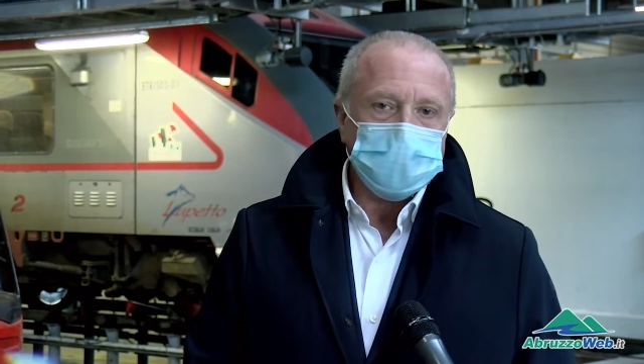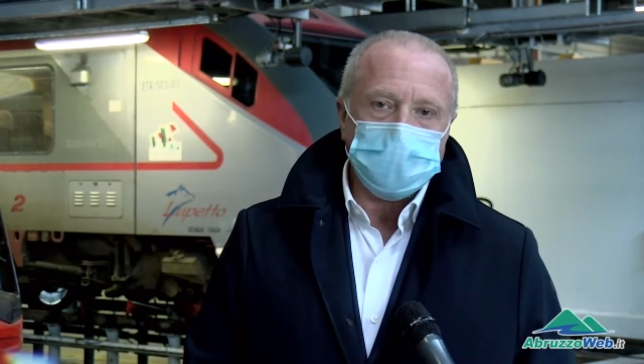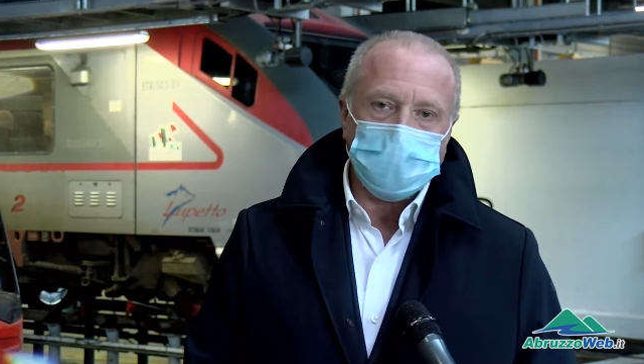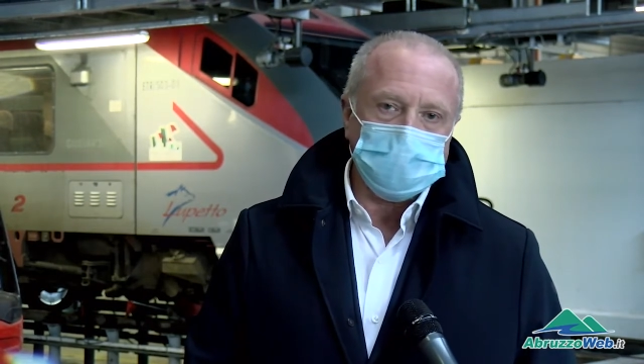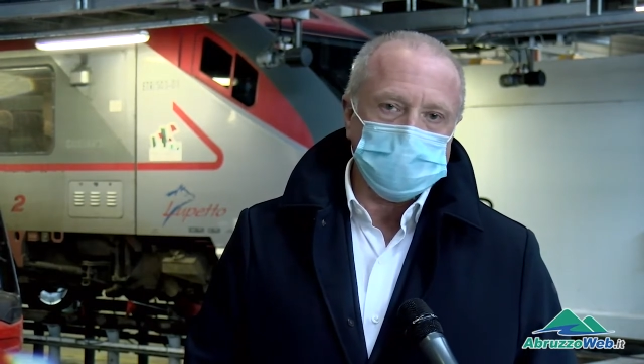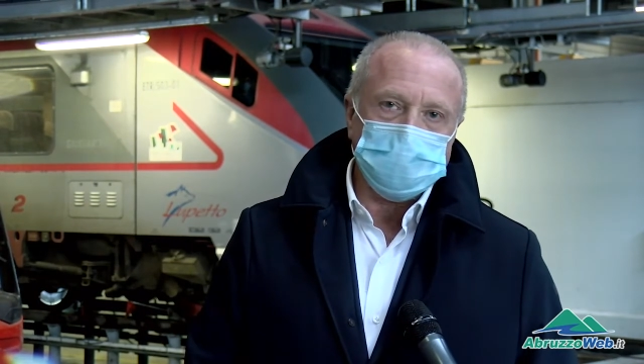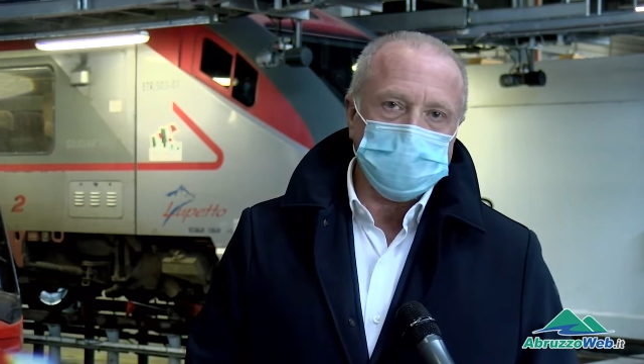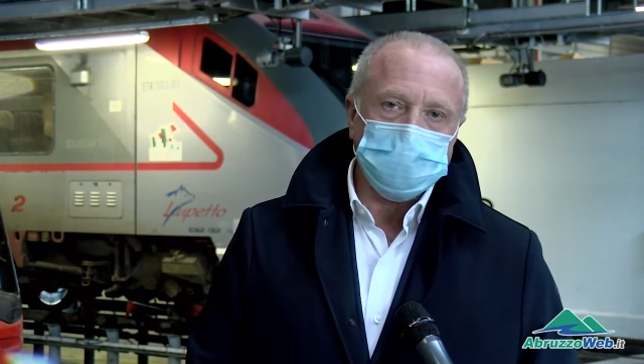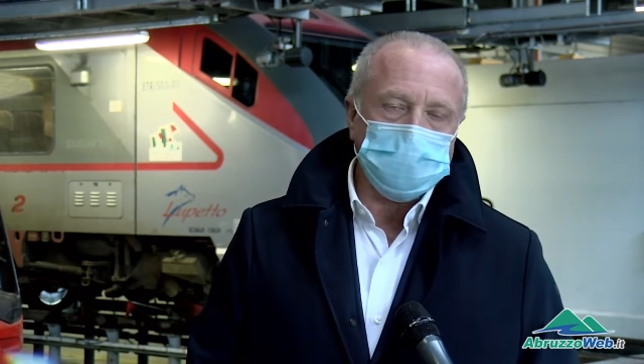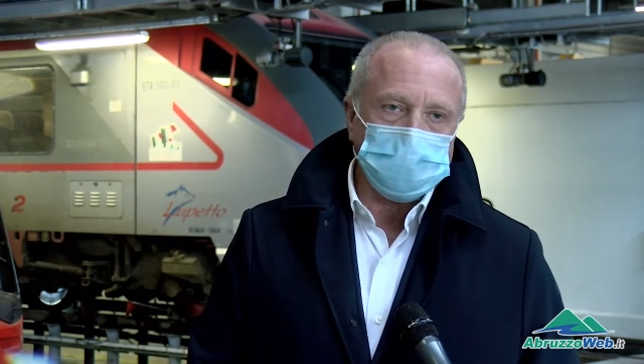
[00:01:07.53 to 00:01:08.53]
che
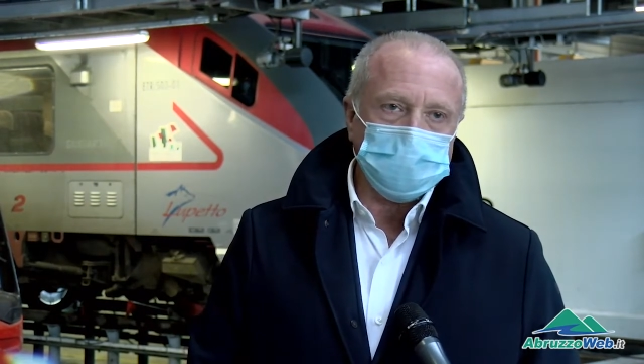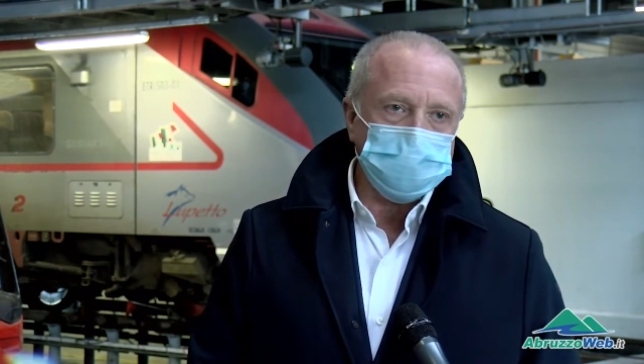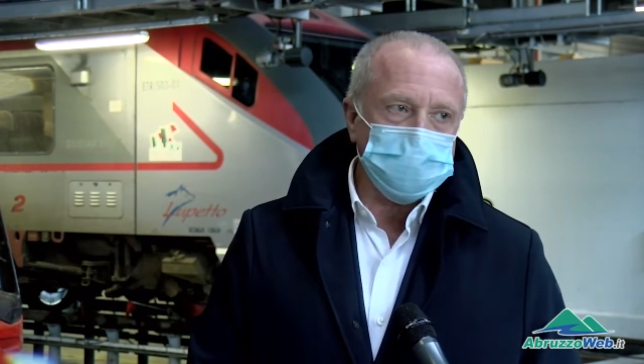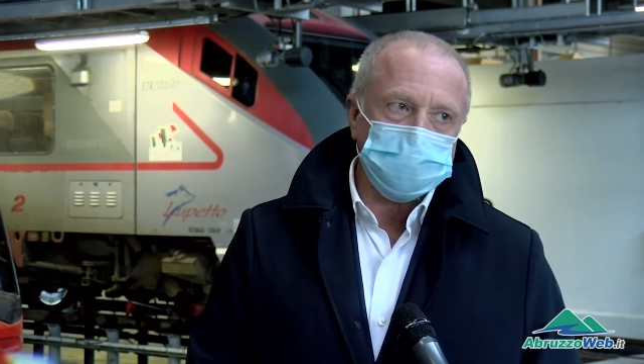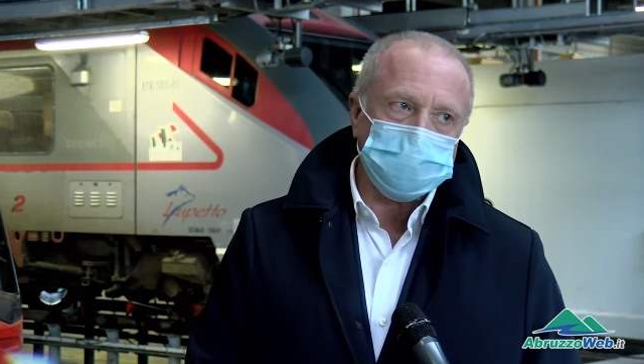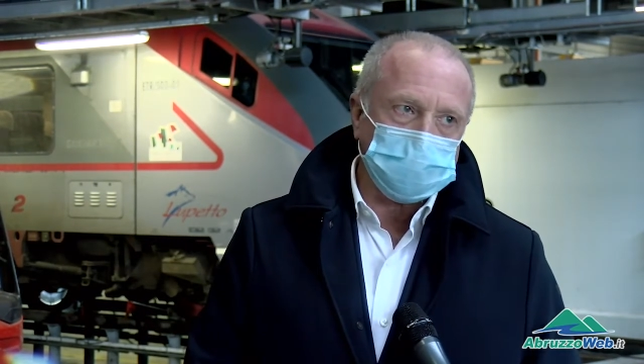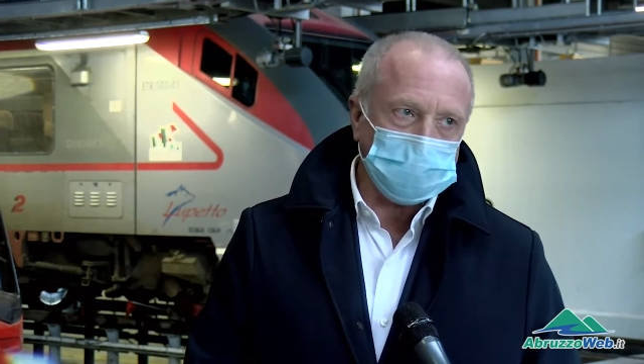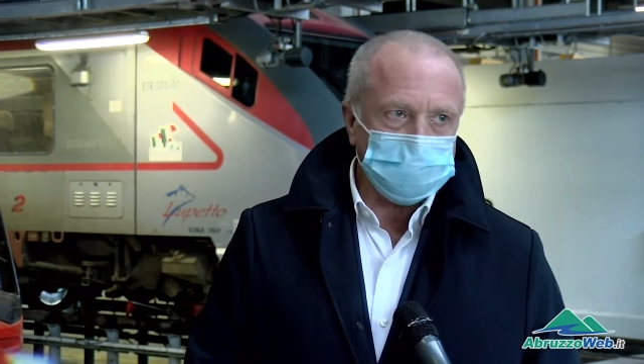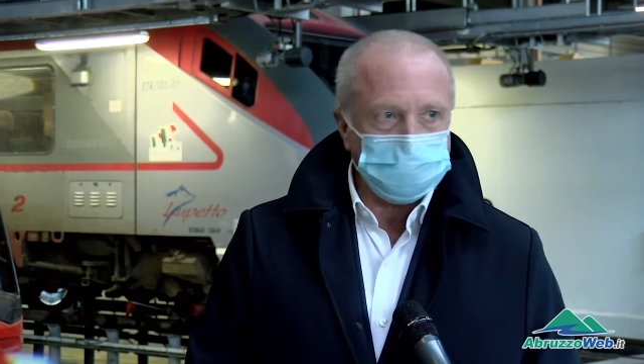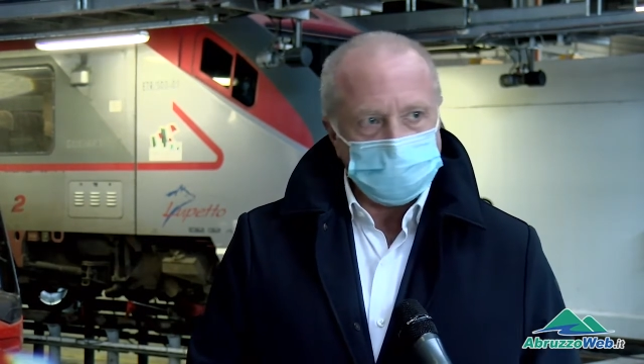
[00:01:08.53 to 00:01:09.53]
lavorano in
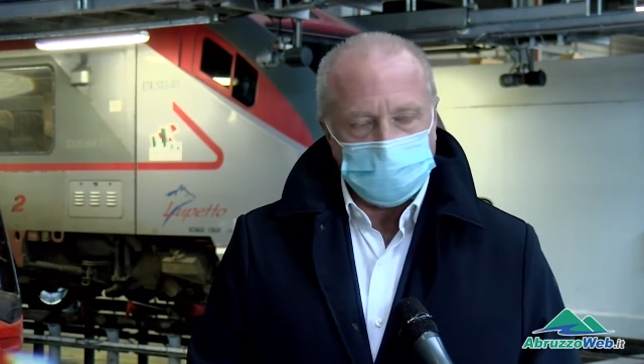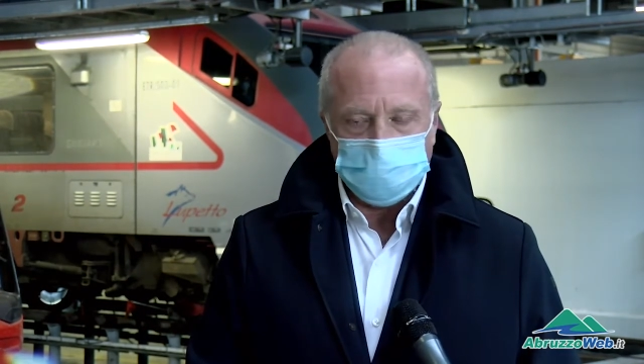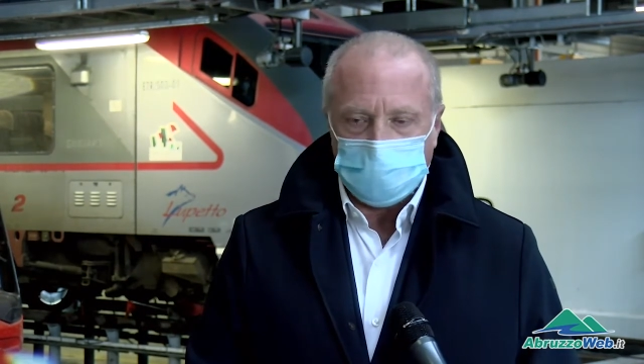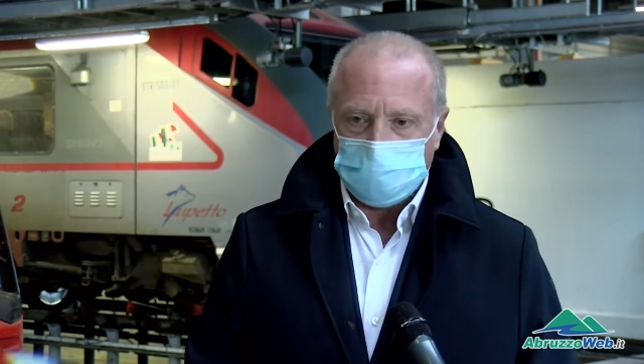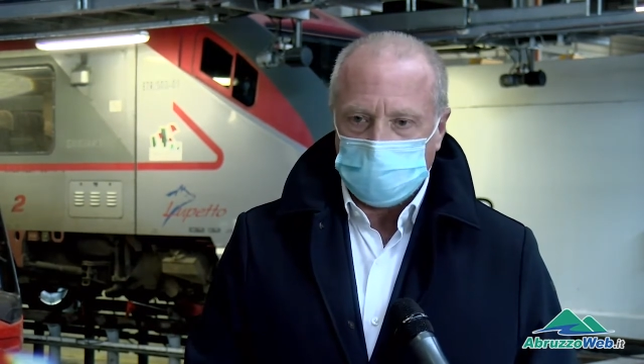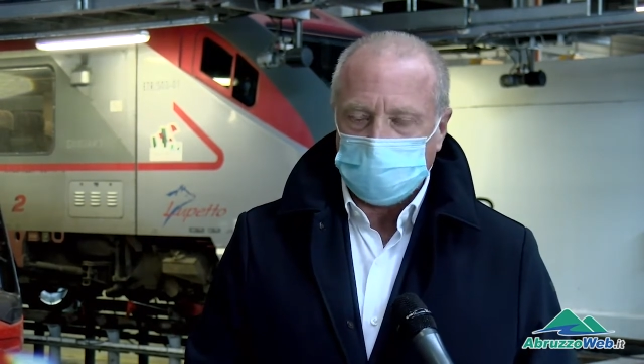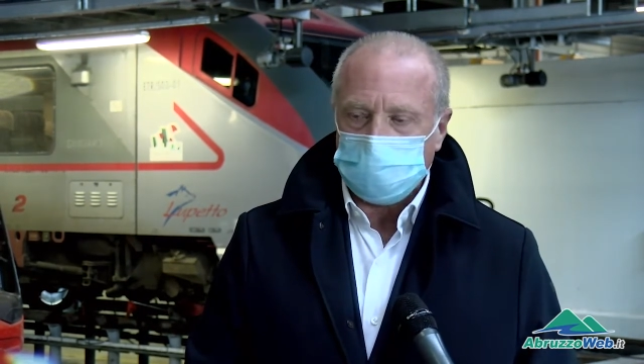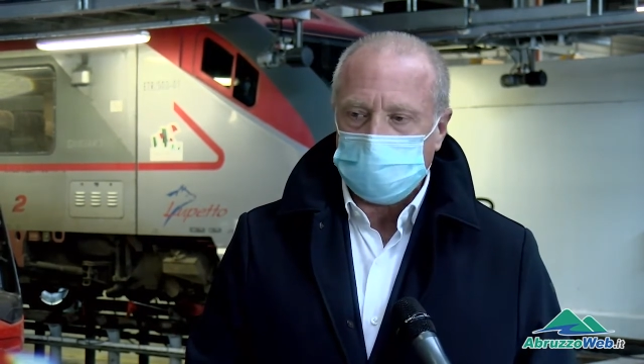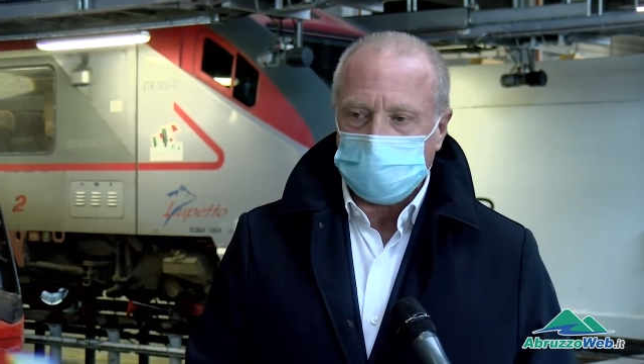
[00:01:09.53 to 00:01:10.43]
supporto delle prime,